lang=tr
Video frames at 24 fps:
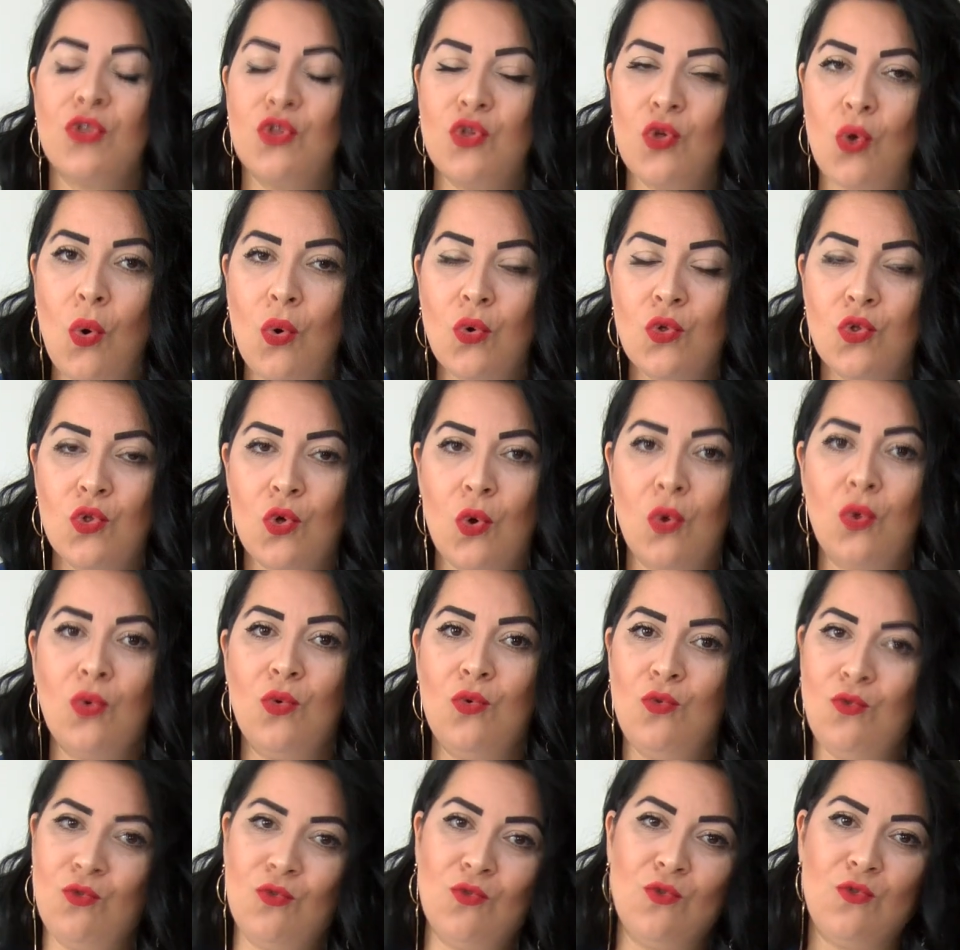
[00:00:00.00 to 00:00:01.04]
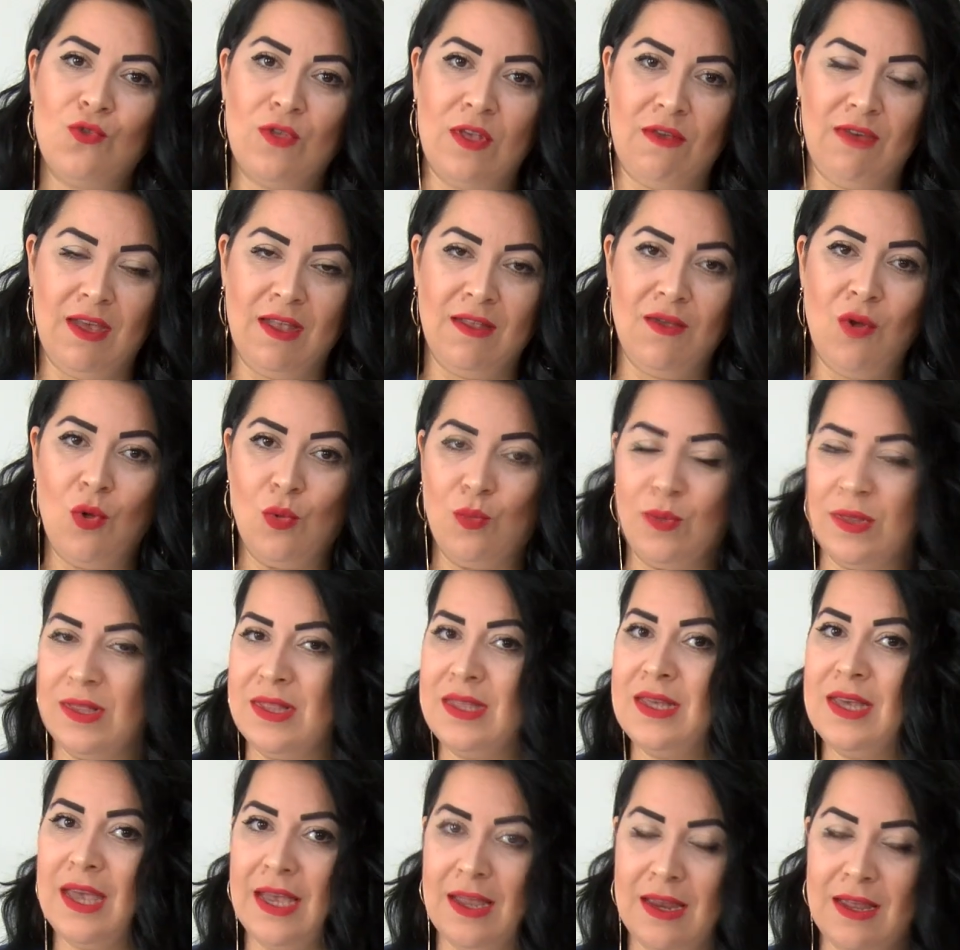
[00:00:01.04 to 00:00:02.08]
çok çok üst seviyede
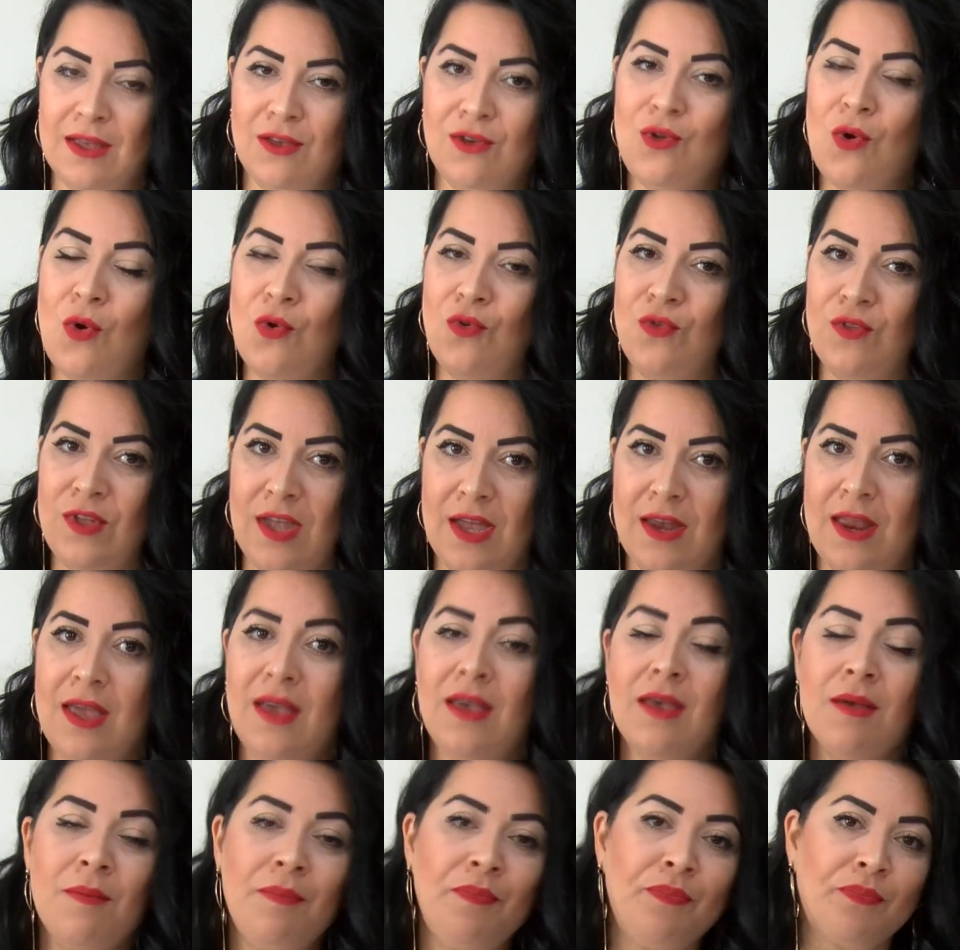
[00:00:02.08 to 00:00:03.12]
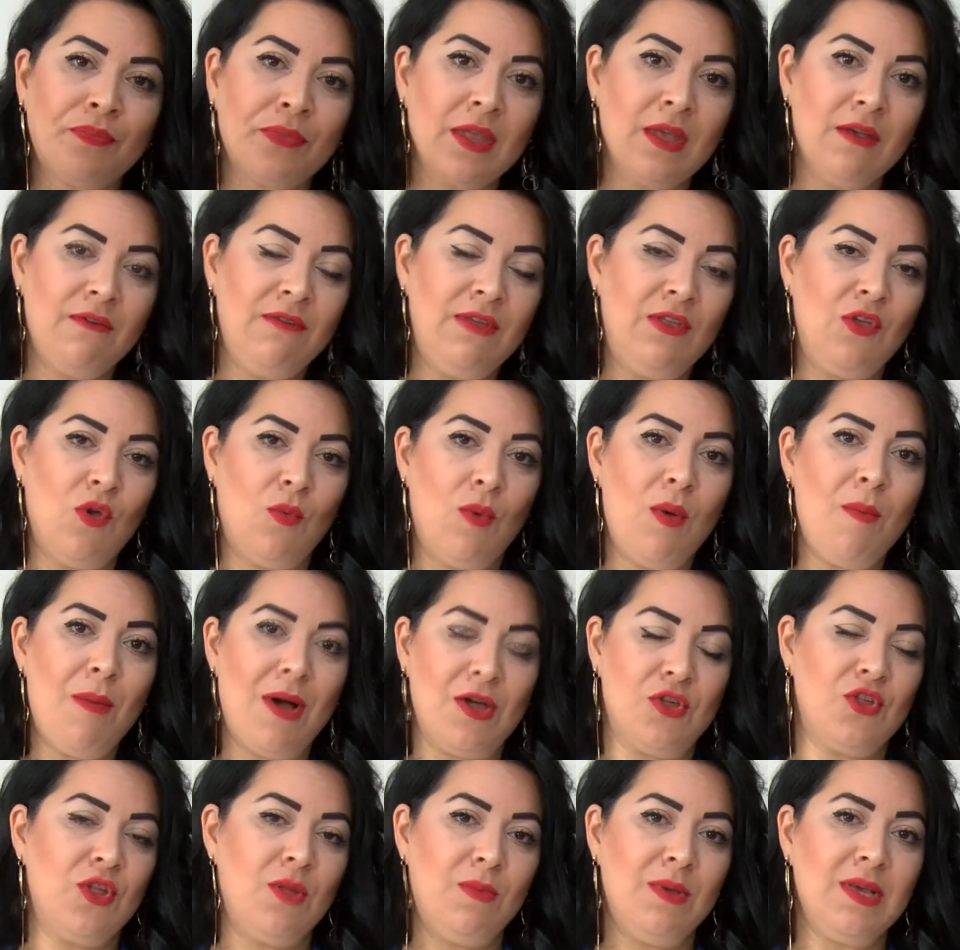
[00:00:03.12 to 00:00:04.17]
olması gerekiyor diyerek videoma
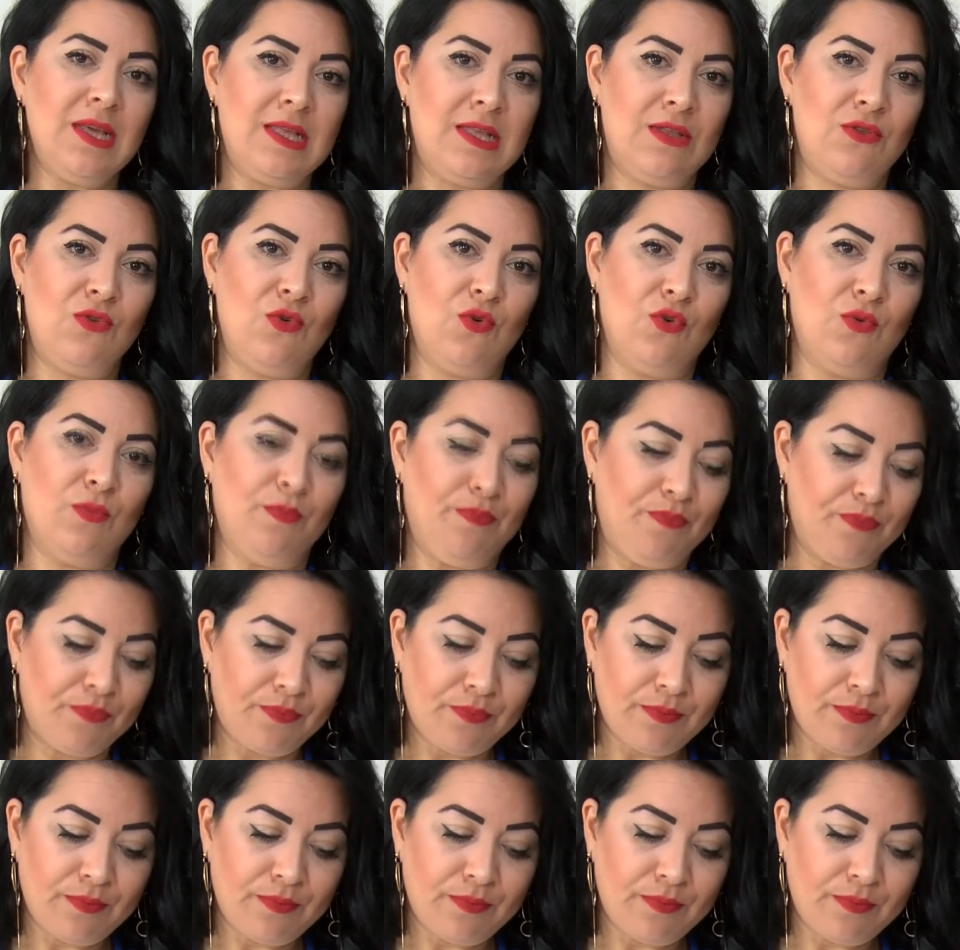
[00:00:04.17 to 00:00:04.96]
başlamak istiyorum.